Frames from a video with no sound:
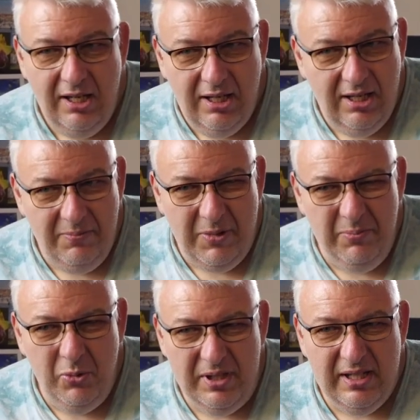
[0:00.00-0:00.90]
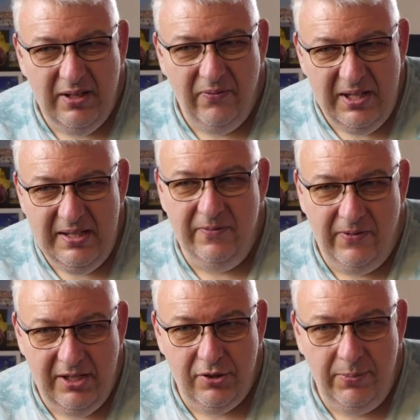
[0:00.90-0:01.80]
äh, man muss wissen,
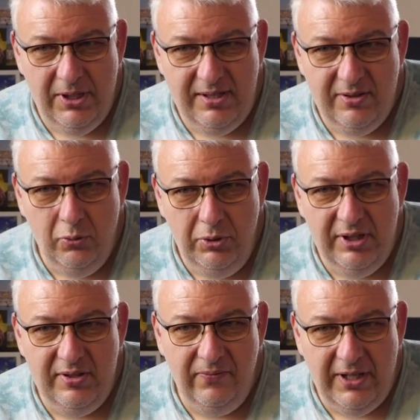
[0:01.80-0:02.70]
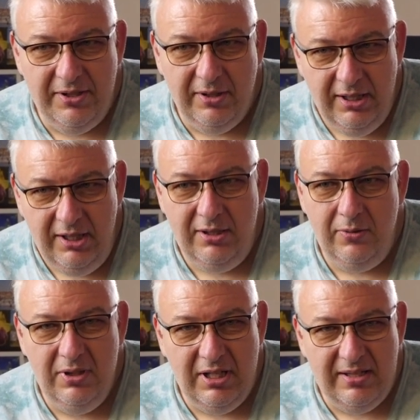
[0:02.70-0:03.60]
welcher Pilz gut ist und welcher
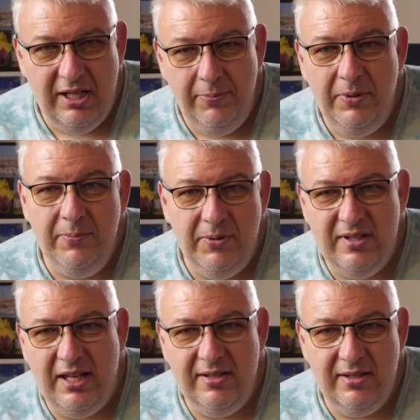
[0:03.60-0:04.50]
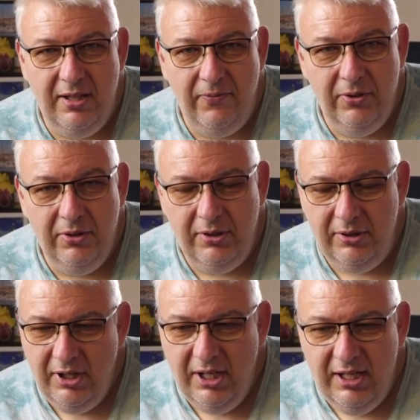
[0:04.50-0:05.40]
nicht. Und deshalb gibt es extra von
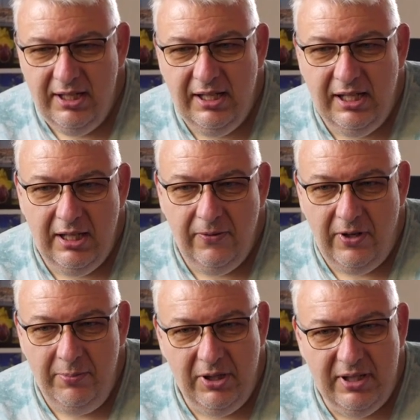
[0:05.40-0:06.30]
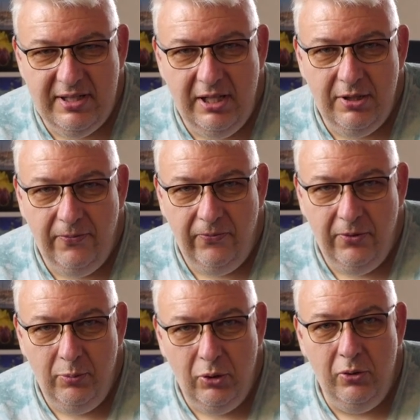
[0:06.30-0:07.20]
der DGFM, der Gesellschaft
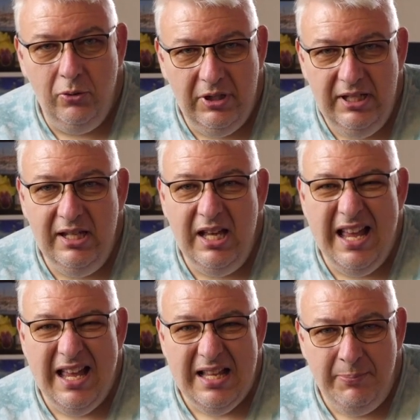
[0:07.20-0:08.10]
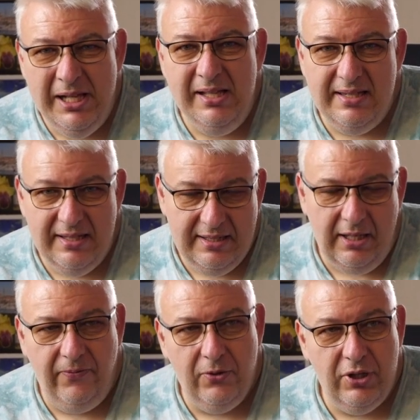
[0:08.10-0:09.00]
für Mykologie,
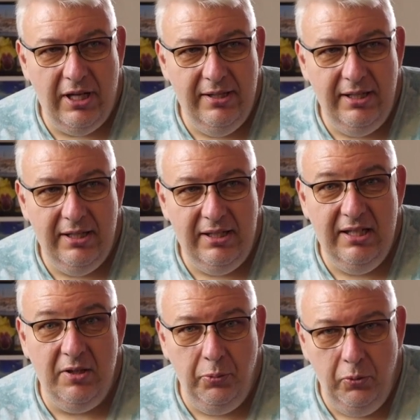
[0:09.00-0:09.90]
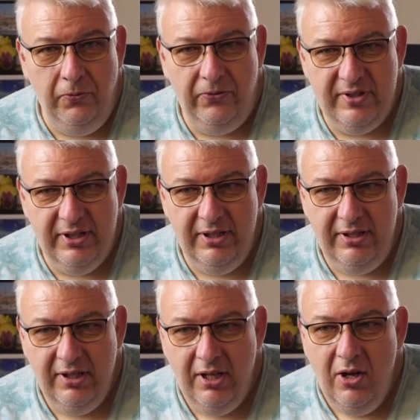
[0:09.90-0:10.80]
Pilzsachverständige, die geprüft
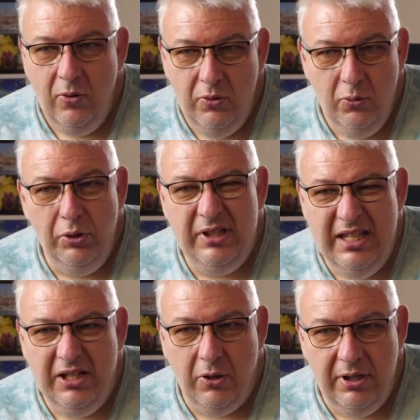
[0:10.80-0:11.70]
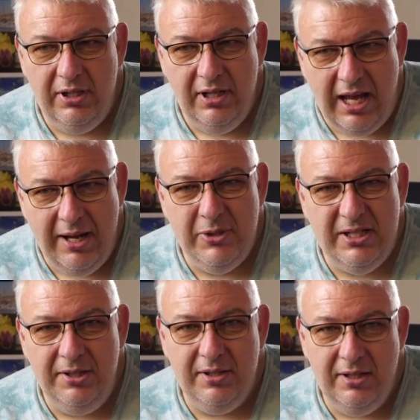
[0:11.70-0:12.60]
sind. Und nur die können einem
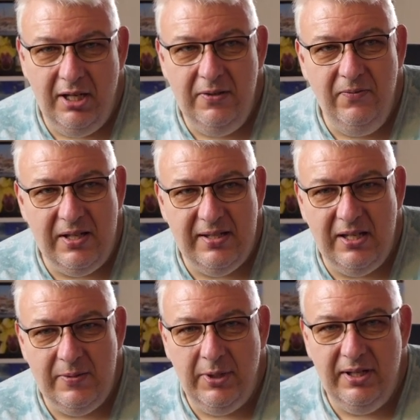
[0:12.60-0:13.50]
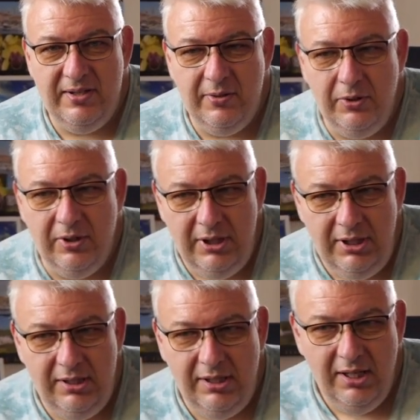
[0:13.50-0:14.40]
sicher sagen, was essbar ist oder
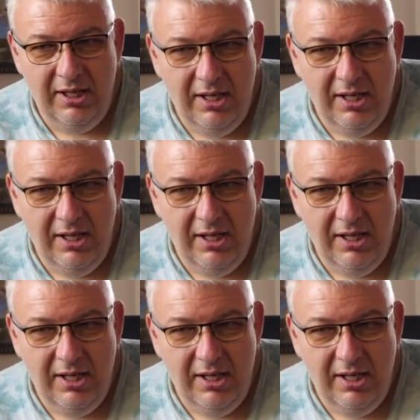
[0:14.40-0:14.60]
nicht.